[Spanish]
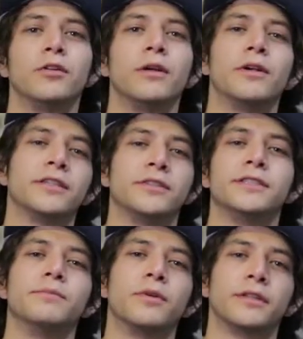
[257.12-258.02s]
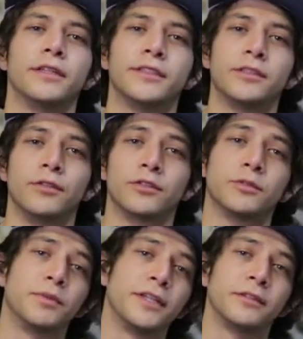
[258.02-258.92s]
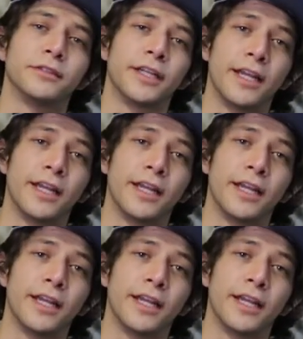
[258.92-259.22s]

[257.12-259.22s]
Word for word: colaboraciones importantes con otros proyectos